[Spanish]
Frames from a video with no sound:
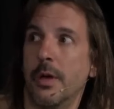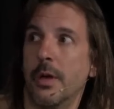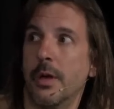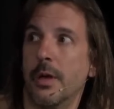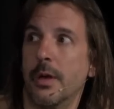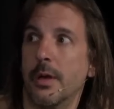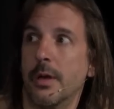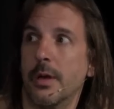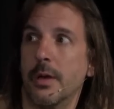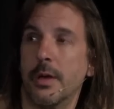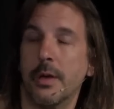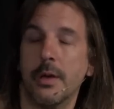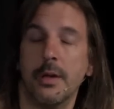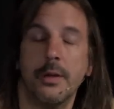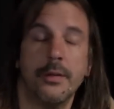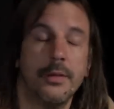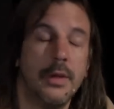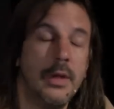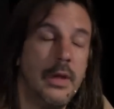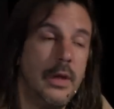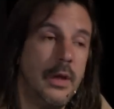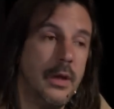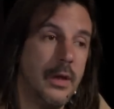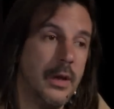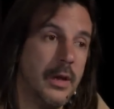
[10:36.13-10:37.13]
el
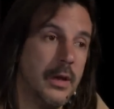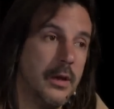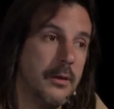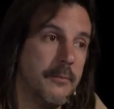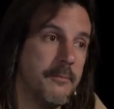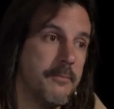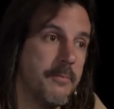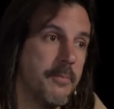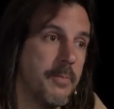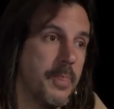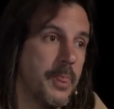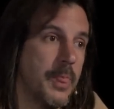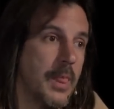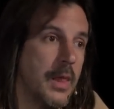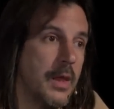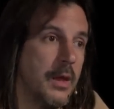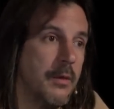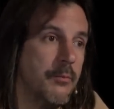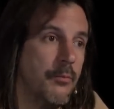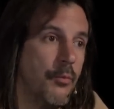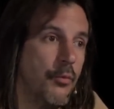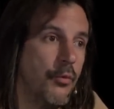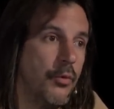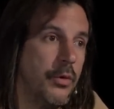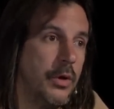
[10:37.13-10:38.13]
tigre es
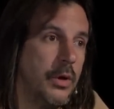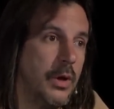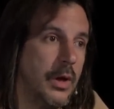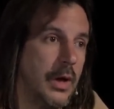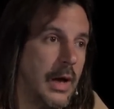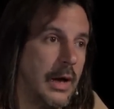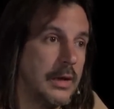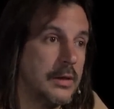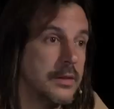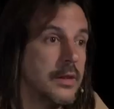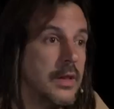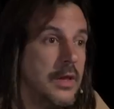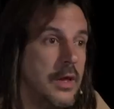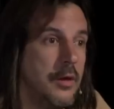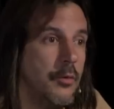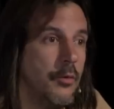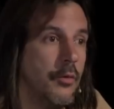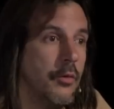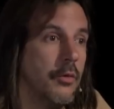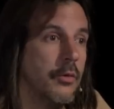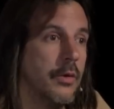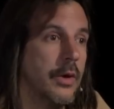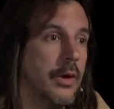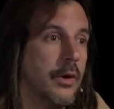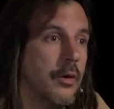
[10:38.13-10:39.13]
muy
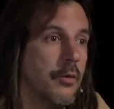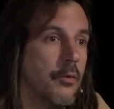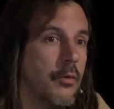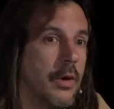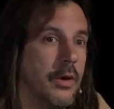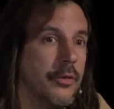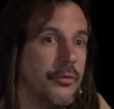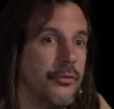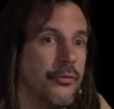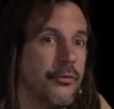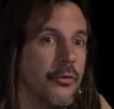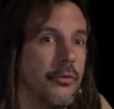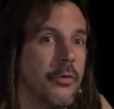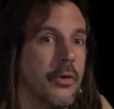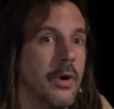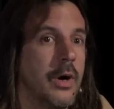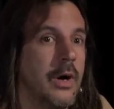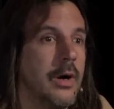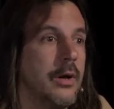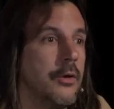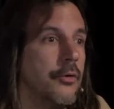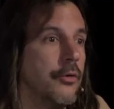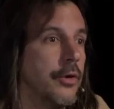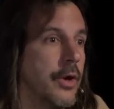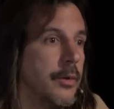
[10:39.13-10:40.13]
activo en cuanto
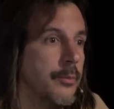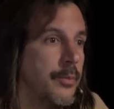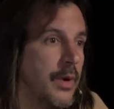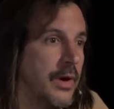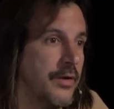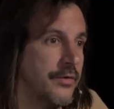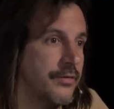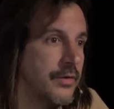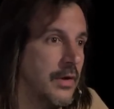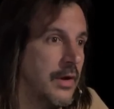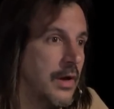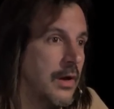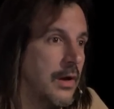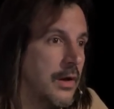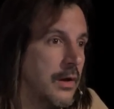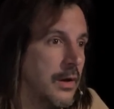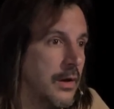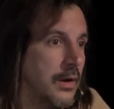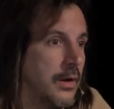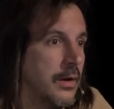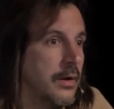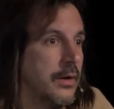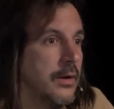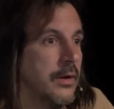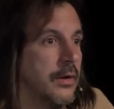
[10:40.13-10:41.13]
a lo que
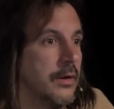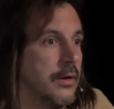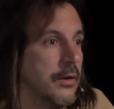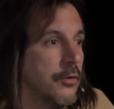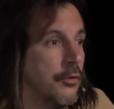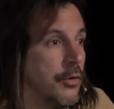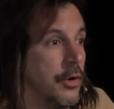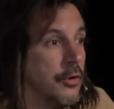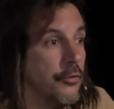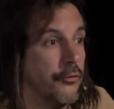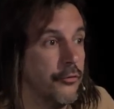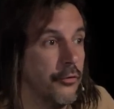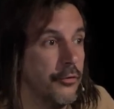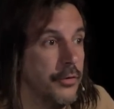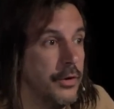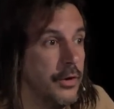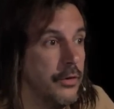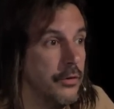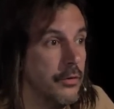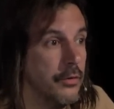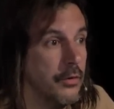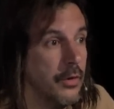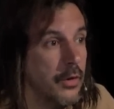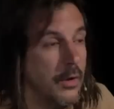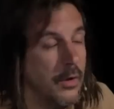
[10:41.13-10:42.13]
pasa eh, con el
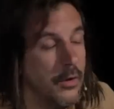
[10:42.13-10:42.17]
sonido.